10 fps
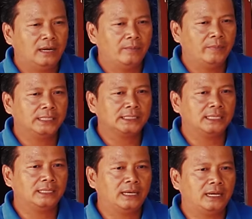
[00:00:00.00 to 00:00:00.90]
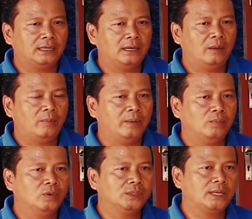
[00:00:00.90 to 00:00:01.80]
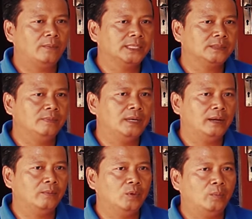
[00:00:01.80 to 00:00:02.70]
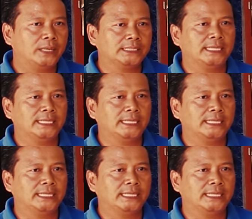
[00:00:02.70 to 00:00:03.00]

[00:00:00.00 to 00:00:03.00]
hampir sekitar 80 sampai 90